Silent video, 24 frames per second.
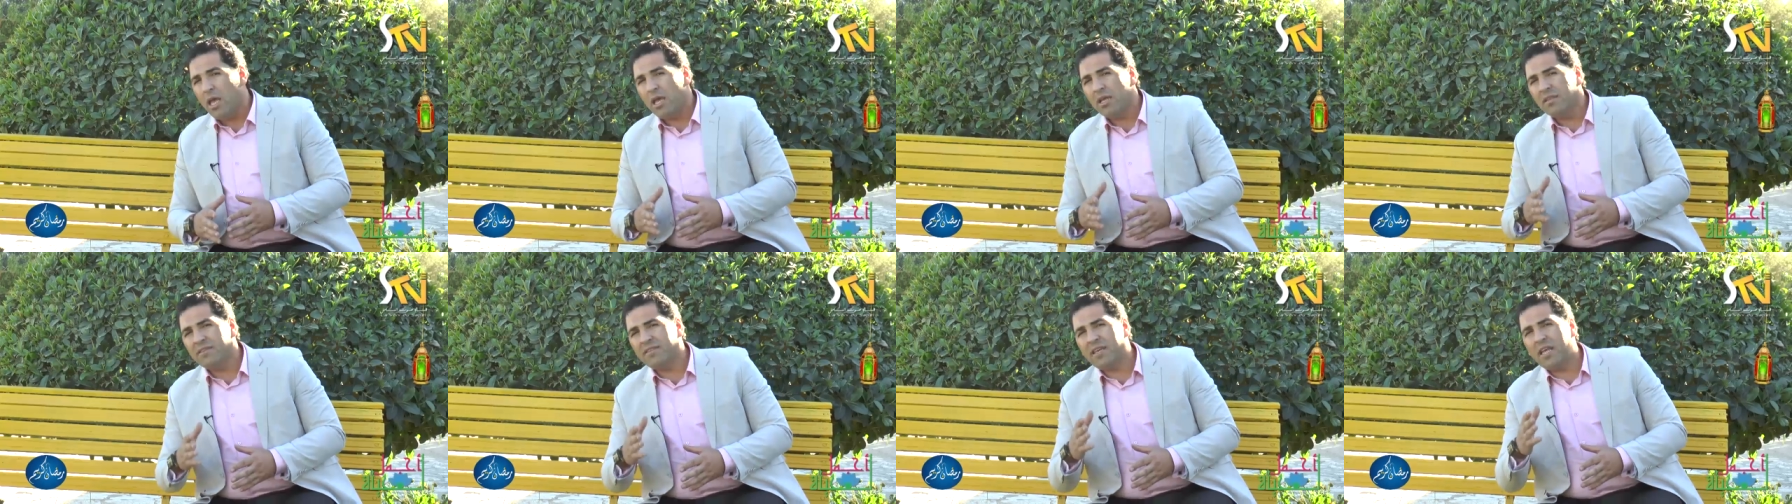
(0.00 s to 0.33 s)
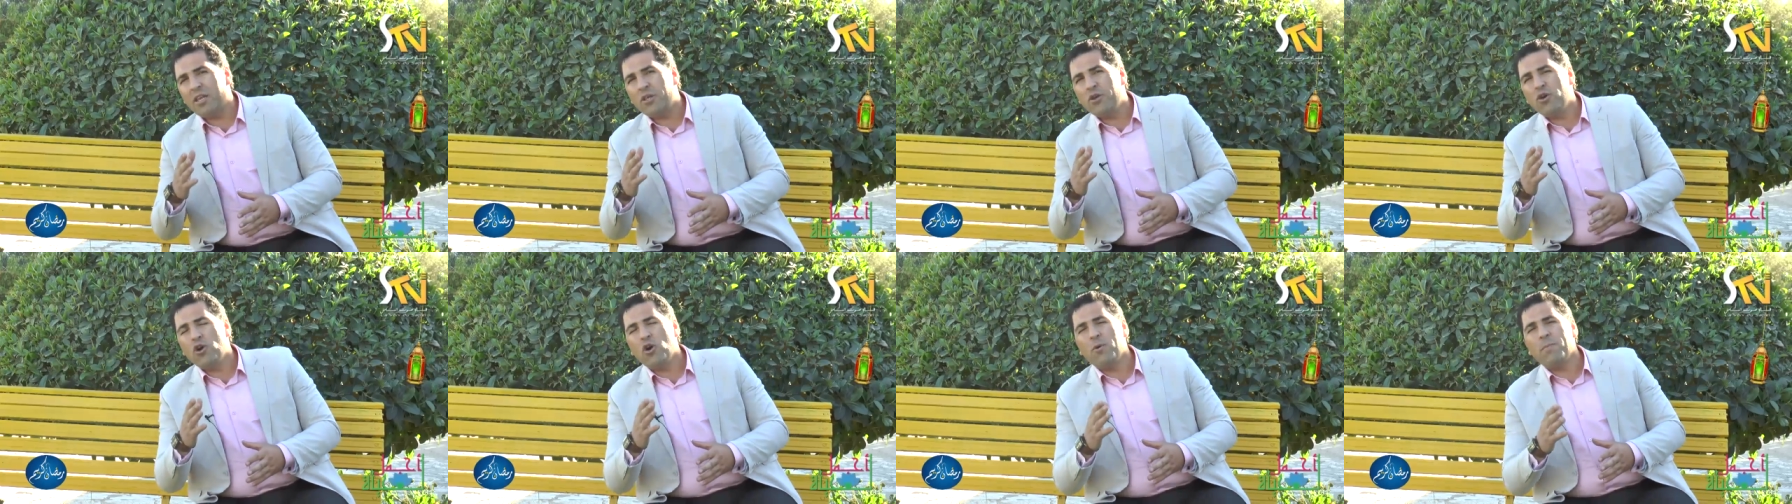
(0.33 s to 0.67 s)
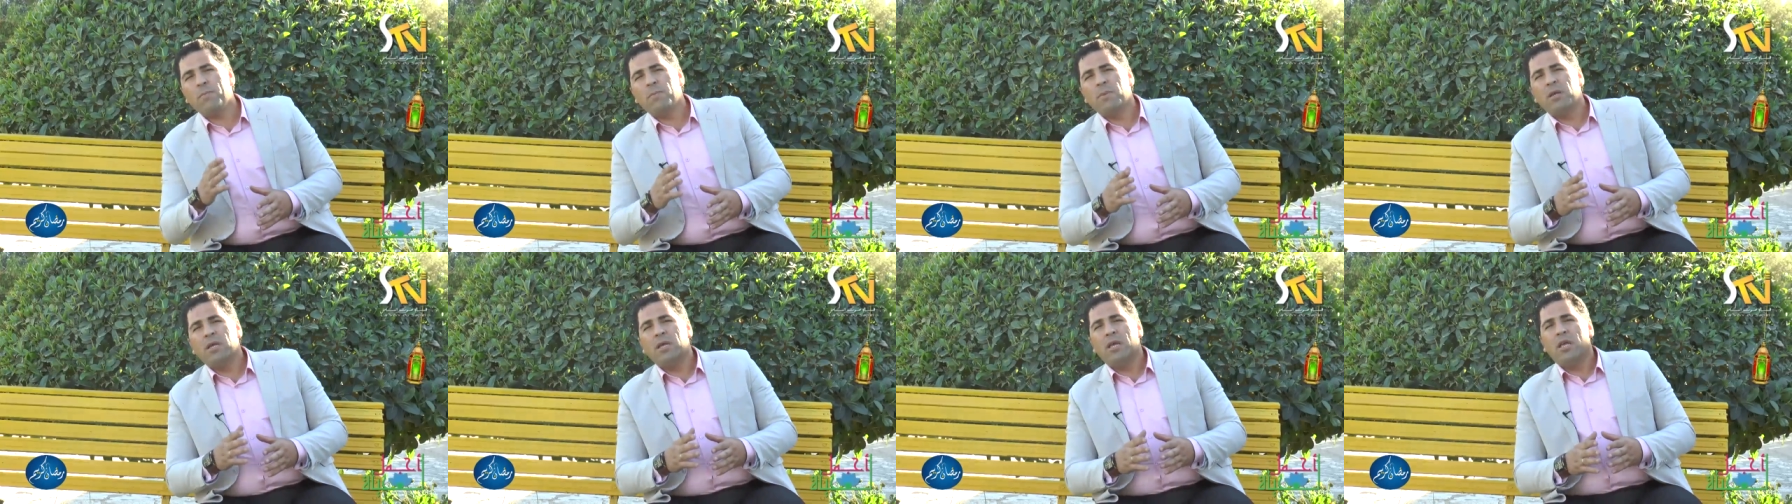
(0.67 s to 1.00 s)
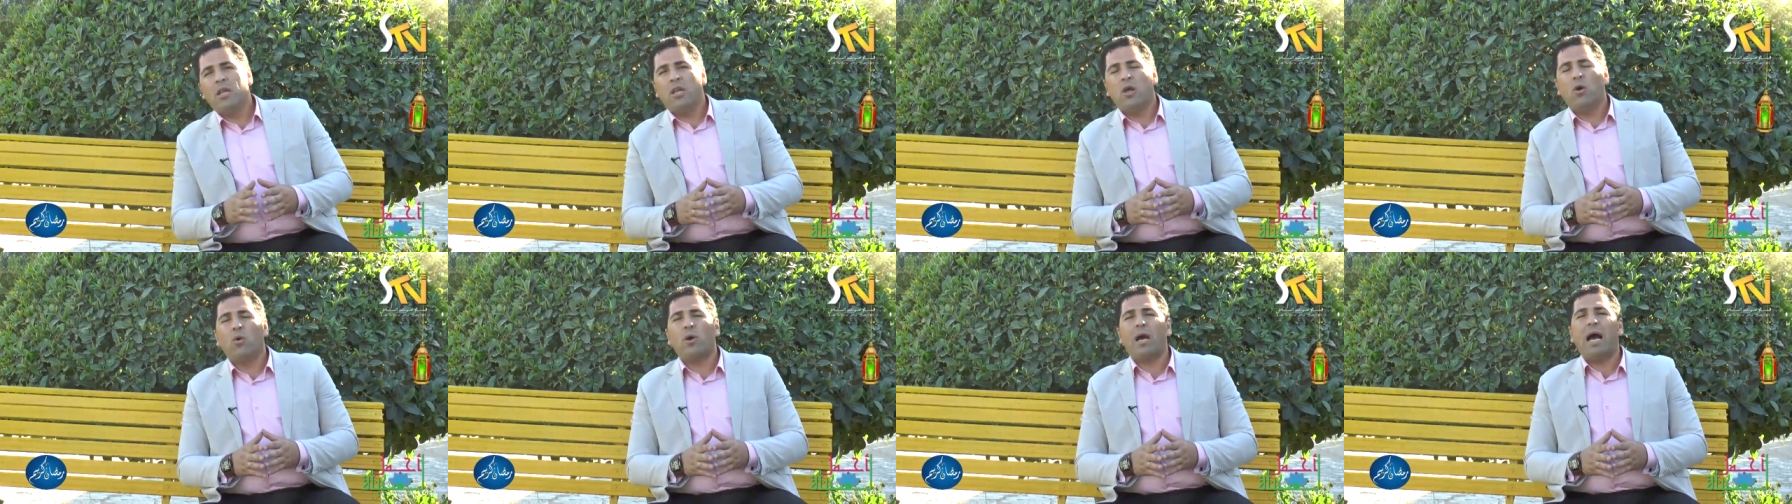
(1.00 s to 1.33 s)
أنت اليوم
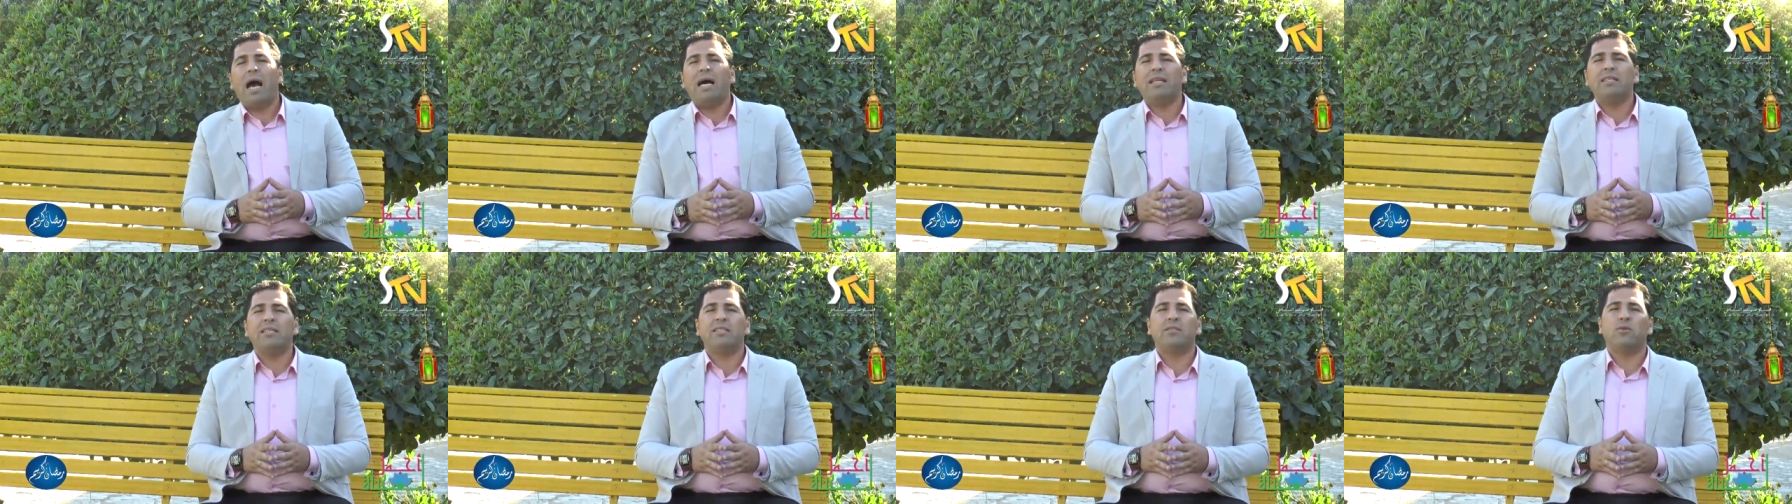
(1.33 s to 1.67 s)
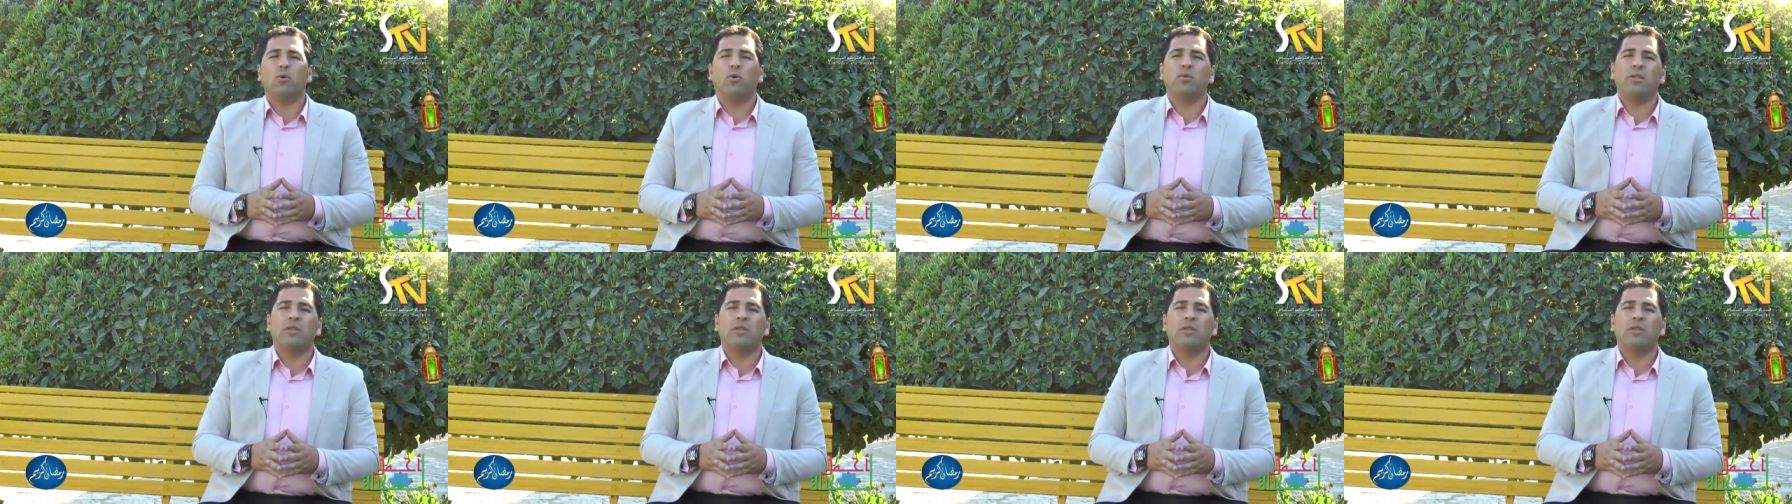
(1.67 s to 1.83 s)
لو قعدت